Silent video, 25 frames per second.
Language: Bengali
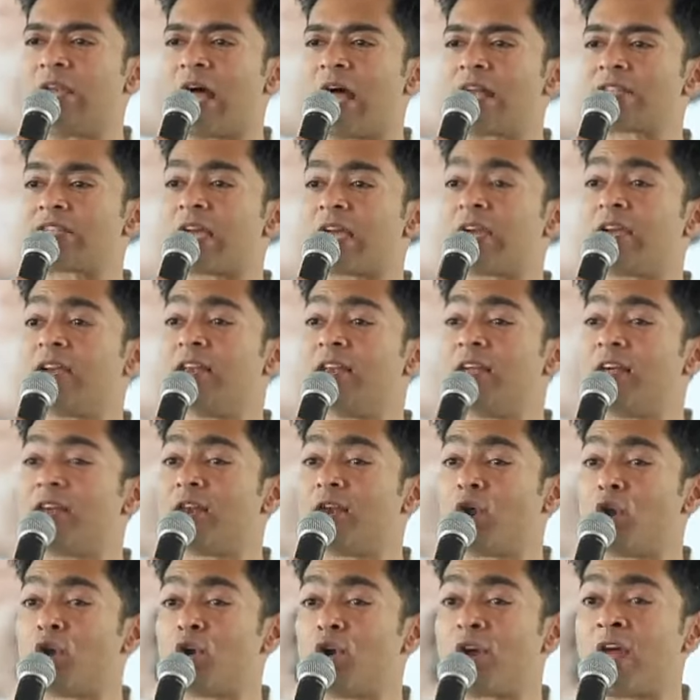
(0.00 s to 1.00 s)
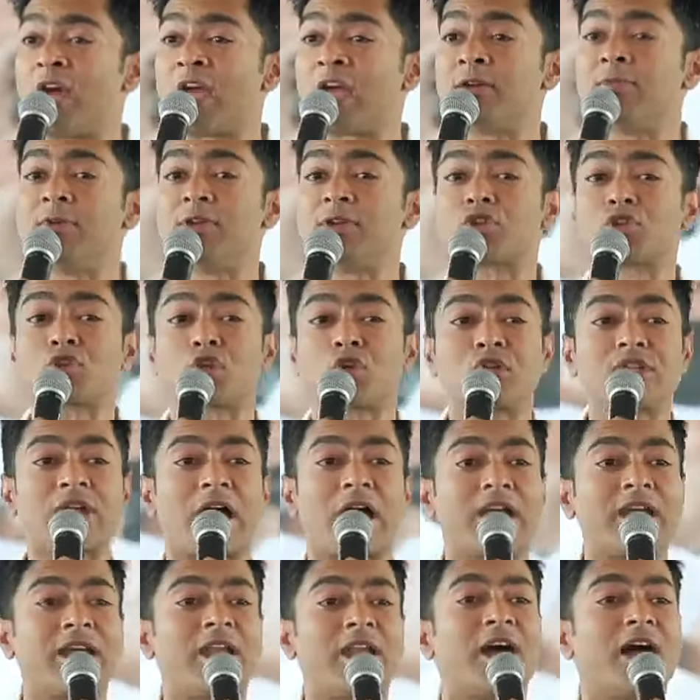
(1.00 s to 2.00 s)
না জাগিলে ললনা এই বিশ্ব
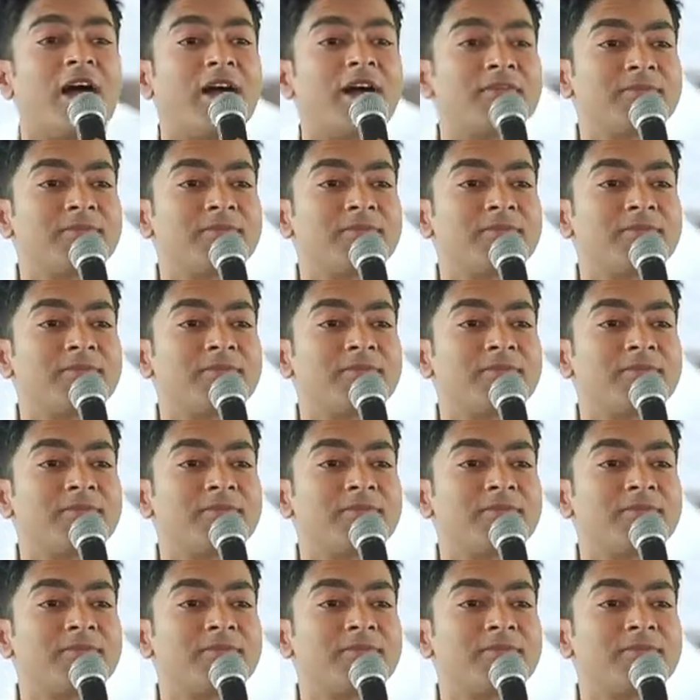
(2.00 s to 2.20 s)
জাগে না